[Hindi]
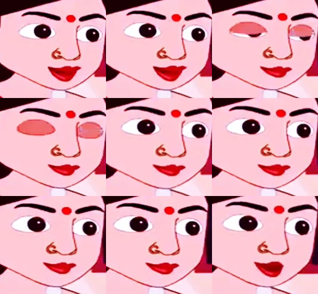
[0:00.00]
अरे
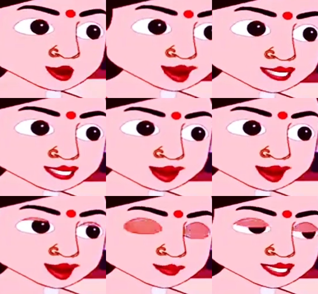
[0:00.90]
तुम मुझ में क्या
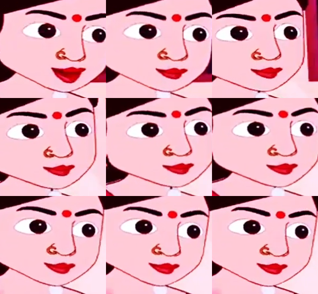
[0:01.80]
कमी है
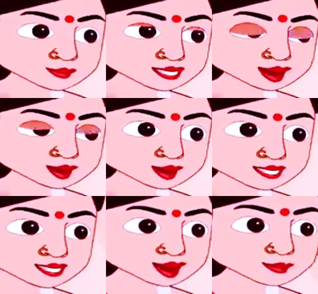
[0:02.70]
वैसे
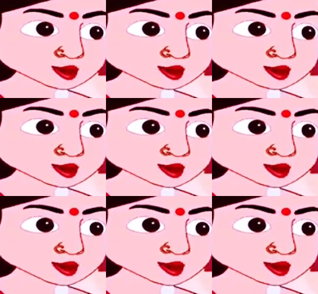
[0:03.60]
भी आप